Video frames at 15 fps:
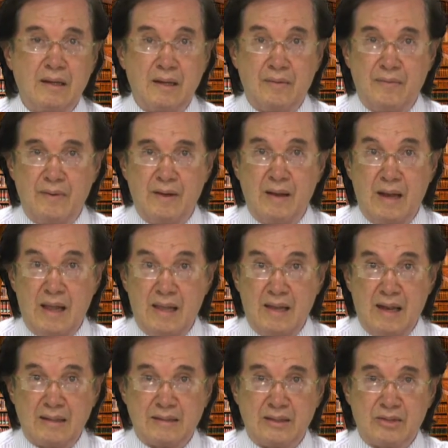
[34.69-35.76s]
que fue la de
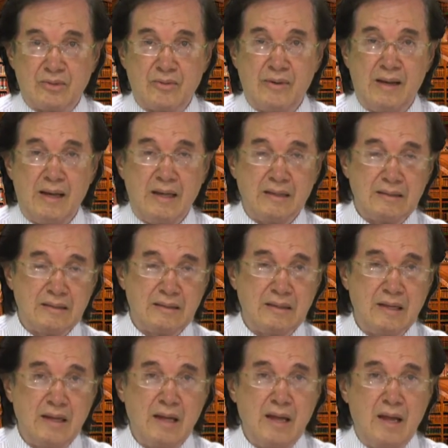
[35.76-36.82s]
las escuelas,
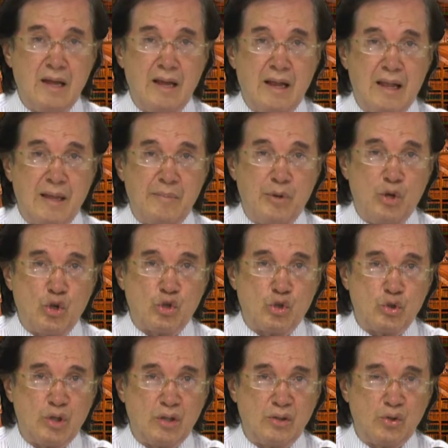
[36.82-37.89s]
la de
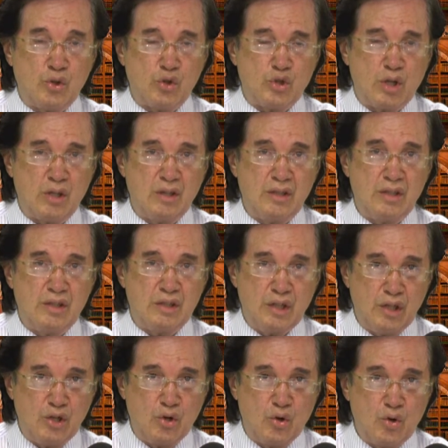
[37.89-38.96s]

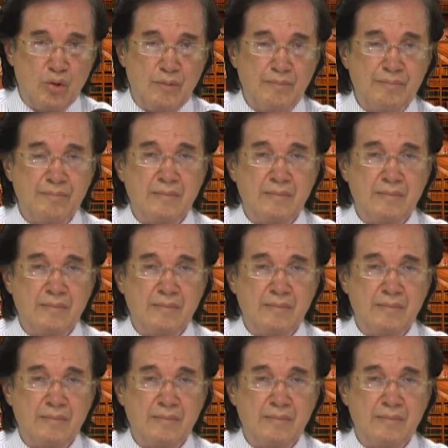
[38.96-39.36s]
1885,